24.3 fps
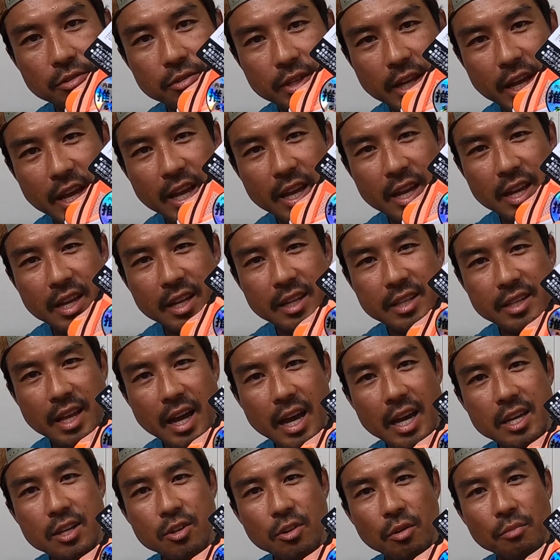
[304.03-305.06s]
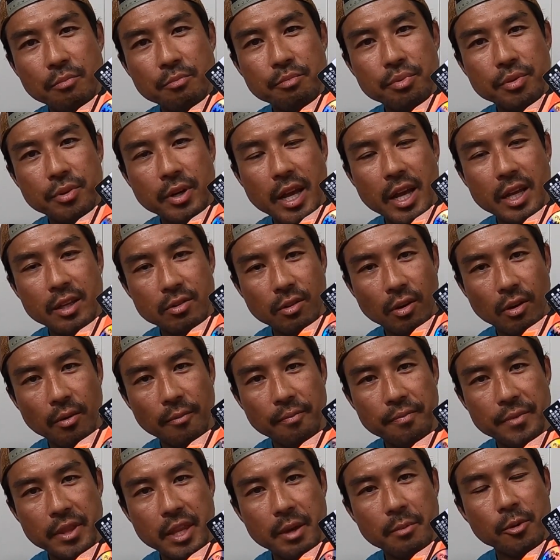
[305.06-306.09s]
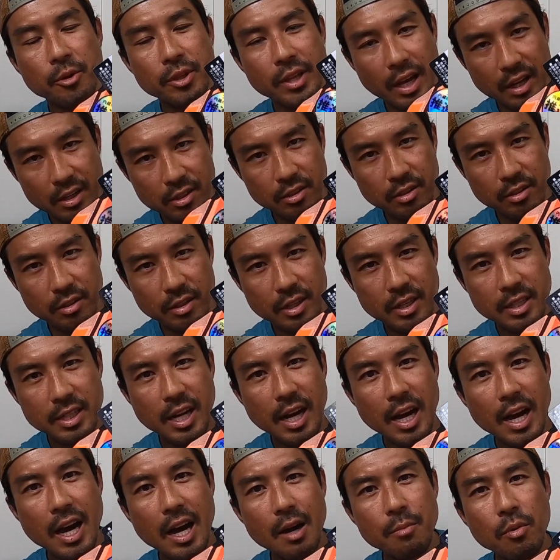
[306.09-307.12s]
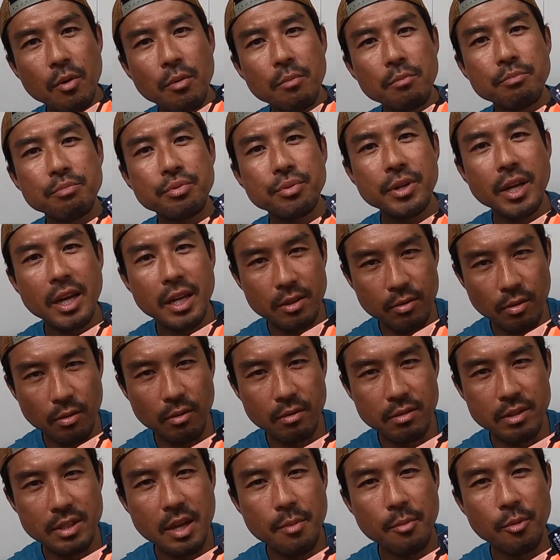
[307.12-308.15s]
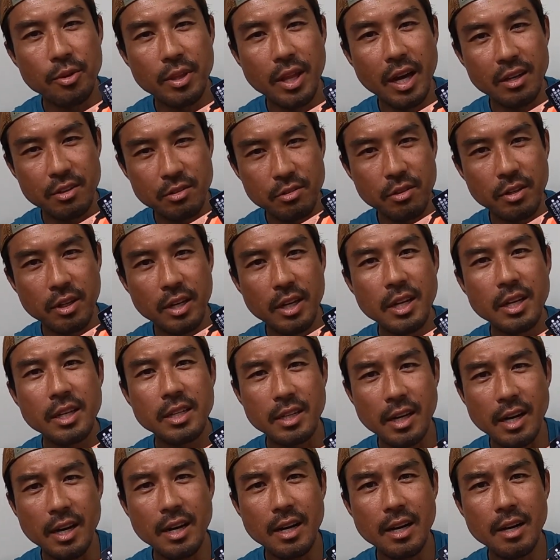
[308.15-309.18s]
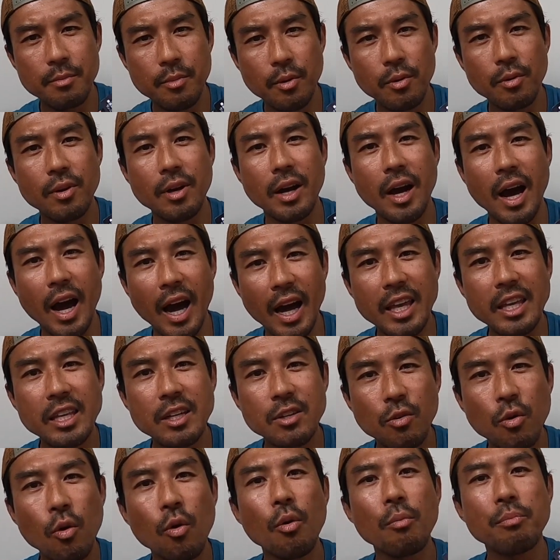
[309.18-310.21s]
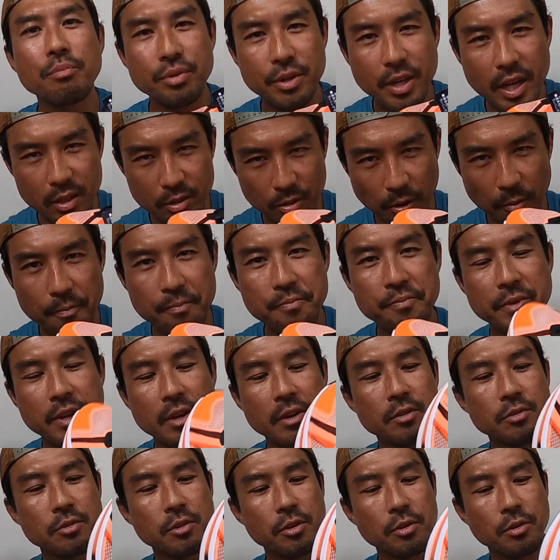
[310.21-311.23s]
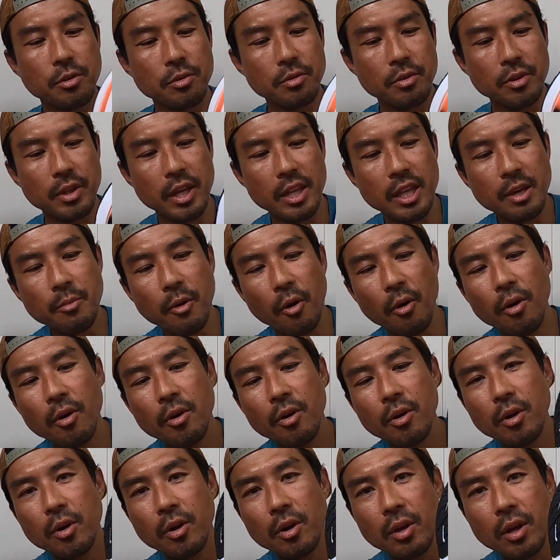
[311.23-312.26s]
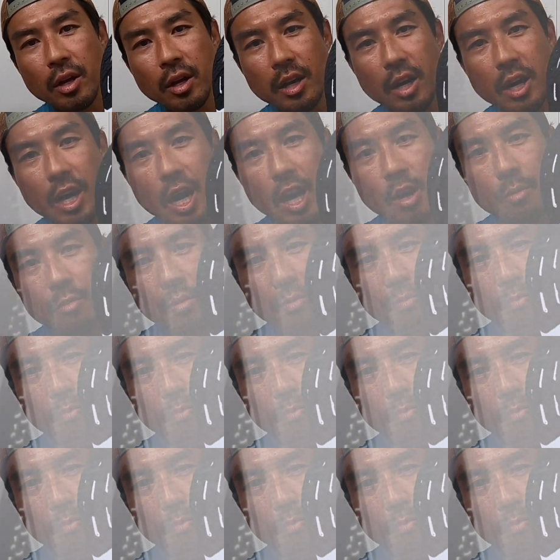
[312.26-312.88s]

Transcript: いうねナイロンプレートでもなくカーボンプレートでもなくカーボン配合プレートということででもカー